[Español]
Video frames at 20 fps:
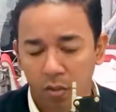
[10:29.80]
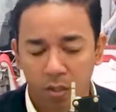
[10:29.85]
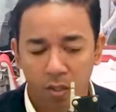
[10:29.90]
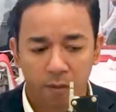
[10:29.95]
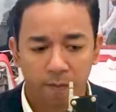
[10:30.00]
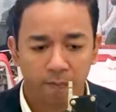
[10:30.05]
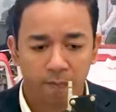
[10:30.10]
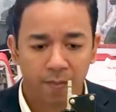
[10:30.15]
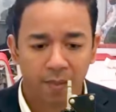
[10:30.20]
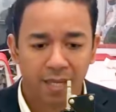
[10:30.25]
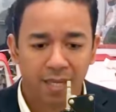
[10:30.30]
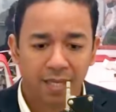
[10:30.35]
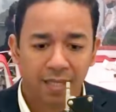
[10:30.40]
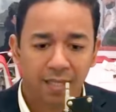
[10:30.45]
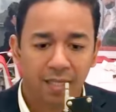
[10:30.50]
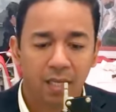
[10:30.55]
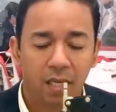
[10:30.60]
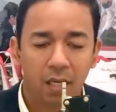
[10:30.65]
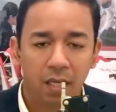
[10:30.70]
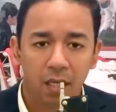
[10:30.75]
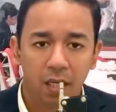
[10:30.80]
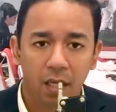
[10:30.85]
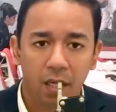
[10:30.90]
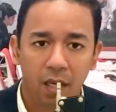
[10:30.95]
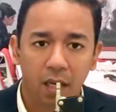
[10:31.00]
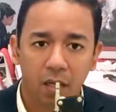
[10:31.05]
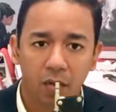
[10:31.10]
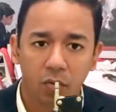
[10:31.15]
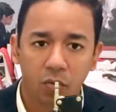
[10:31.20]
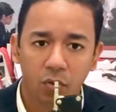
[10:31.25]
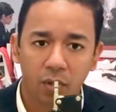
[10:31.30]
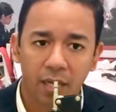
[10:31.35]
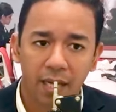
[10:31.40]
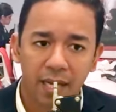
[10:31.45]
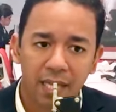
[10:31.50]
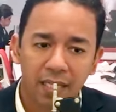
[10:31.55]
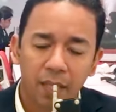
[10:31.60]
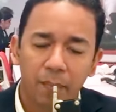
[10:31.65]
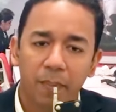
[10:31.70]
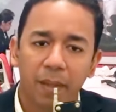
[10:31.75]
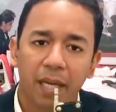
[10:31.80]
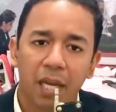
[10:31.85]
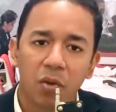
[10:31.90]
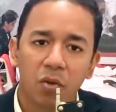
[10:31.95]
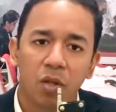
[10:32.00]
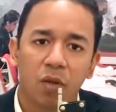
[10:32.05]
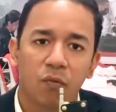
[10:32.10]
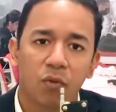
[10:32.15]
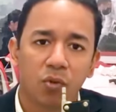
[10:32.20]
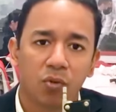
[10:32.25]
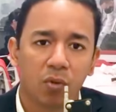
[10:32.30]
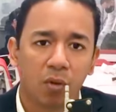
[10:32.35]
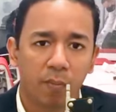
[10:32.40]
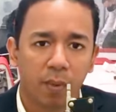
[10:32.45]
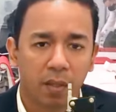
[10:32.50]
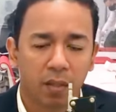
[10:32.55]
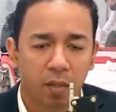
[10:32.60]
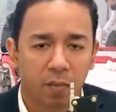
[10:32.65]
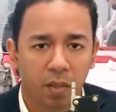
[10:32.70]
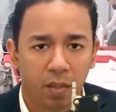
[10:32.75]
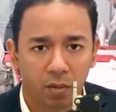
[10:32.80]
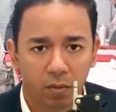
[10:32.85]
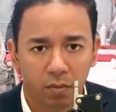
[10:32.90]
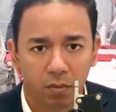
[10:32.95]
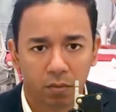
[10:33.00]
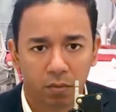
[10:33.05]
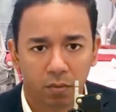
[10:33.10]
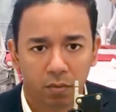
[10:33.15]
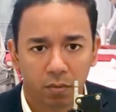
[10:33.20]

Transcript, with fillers: Entonces, si en, ese pequeño edificio de apartamento,